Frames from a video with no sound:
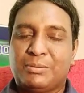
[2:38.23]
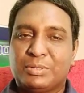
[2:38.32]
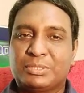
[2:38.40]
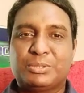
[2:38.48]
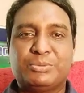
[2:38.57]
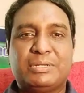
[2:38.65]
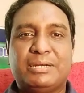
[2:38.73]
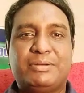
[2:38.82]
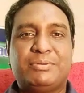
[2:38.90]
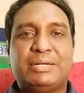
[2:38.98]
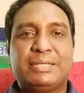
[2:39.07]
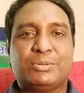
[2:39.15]
మొత్తం
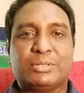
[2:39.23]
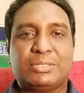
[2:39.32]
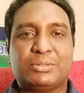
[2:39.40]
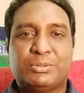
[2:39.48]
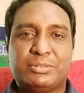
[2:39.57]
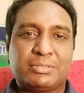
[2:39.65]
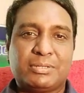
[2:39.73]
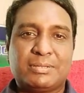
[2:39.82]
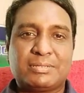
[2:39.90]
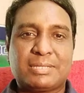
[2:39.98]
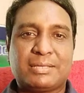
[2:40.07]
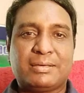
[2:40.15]
ఉన్నటువంటి కొత్త
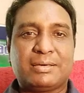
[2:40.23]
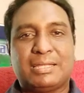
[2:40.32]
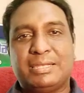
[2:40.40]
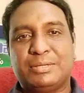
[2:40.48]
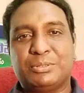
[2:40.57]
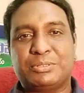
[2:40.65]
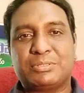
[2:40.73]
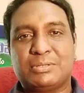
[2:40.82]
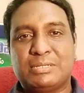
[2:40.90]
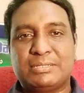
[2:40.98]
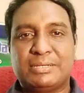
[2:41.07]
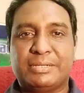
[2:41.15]
కోర్సులతో సహా అన్ని
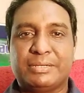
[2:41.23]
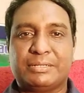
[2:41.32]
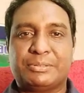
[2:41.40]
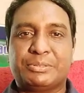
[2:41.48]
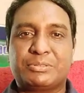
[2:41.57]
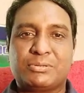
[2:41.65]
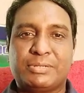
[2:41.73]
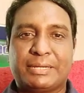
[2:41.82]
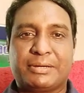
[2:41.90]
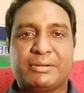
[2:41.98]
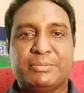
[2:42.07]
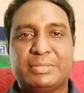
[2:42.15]
కోర్సులు ఇంజనీరింగ్ కోర్సులు
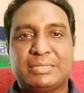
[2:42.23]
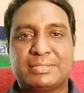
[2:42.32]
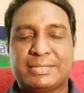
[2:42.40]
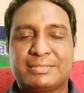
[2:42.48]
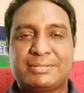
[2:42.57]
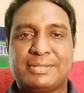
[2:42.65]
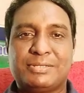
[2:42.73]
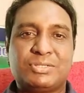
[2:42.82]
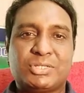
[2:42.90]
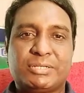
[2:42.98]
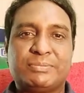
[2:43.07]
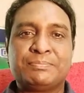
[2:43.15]
ఎకనామిక్స్
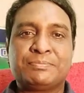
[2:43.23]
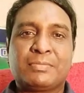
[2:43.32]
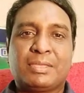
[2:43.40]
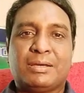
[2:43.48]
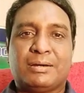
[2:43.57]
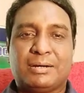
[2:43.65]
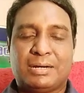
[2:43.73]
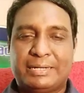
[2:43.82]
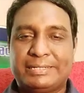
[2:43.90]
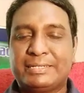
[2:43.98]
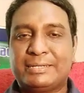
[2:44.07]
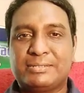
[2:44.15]
ఎక్స్టెన్షన్
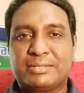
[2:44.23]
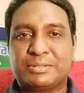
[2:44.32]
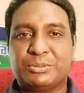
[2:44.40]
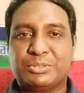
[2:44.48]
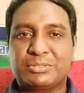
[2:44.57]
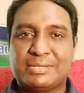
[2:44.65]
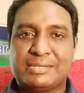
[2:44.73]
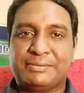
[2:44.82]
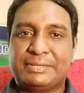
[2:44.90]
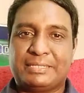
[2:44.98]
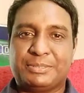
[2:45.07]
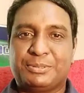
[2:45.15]
హార్టికల్చర్ కోర్సులు
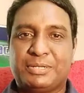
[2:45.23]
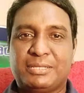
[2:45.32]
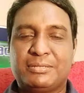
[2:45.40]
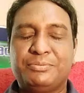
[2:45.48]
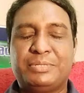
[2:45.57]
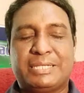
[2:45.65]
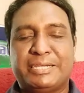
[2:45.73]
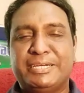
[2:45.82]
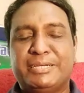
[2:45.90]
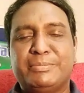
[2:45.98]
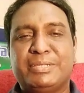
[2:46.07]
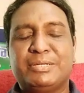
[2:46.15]
ఏవైతే ఉన్నాయో
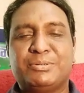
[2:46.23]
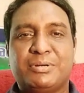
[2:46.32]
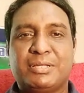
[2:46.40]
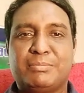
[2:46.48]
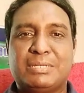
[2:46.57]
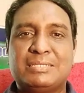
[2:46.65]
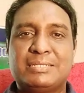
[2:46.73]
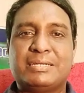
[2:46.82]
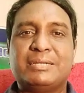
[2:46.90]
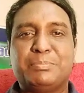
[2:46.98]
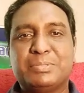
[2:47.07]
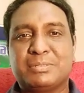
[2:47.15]
వీటన్నిటి మీద కూడా మంచి
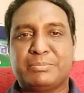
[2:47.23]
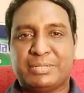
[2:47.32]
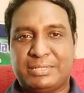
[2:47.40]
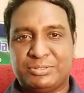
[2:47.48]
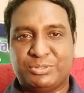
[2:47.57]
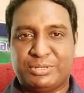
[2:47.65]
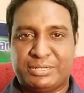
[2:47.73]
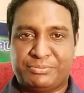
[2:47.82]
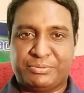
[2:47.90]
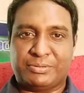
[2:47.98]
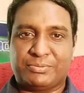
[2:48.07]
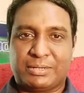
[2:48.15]
గ్రిప్ సంపాదించి
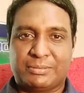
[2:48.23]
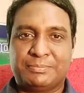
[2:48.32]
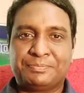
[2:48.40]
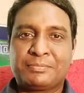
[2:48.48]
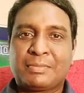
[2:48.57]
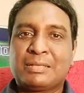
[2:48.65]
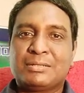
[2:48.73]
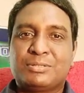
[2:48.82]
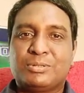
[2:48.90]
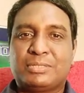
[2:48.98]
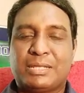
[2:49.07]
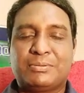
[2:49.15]
ఉండేటువంటి వాళ్ళు
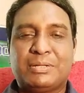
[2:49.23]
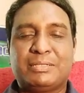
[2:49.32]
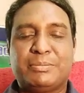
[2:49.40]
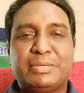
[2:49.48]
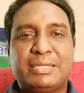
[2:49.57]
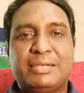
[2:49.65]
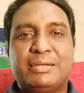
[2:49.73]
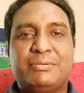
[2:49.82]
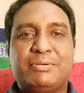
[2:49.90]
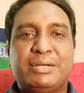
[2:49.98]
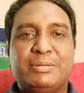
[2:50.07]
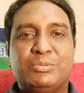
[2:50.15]
సో తర్వాత
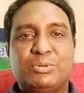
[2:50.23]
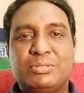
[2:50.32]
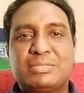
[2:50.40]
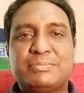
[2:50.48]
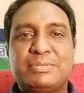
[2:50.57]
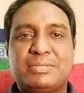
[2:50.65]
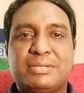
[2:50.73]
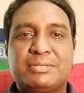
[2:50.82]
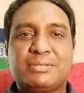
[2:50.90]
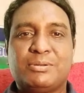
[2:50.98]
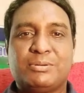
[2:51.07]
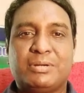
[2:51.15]
మిగిలినటువంటి మూడు
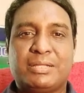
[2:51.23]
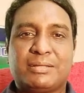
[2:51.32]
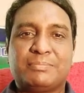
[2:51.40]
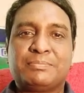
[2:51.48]
సెమిస్టర్స్లో కూడా